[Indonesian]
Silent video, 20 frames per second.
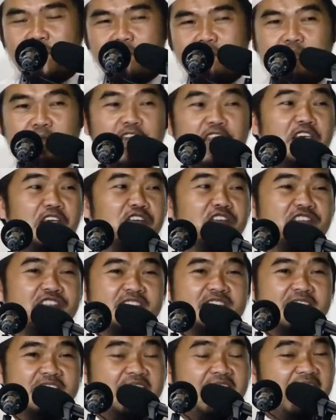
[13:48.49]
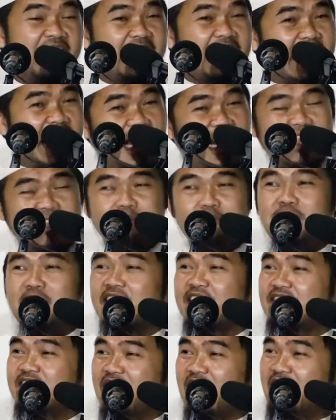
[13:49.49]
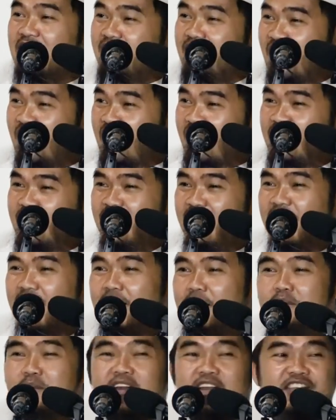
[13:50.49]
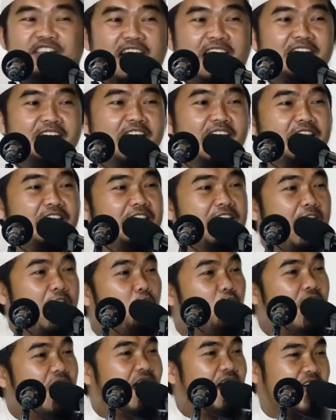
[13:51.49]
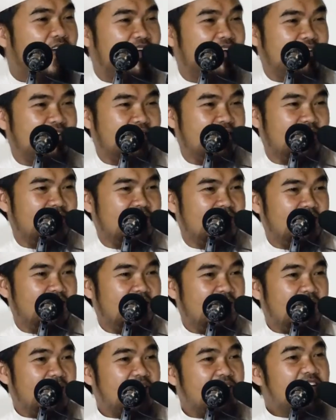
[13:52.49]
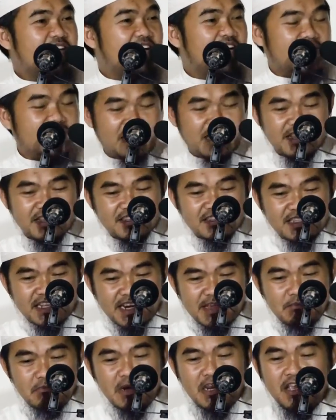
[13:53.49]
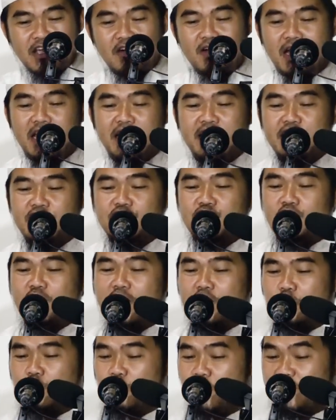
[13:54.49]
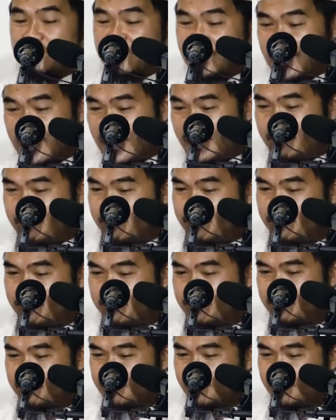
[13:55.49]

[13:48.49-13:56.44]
beliau seringkali bercanda ria, bercanda tawa dengan istri beliau Ali salatu wasalam.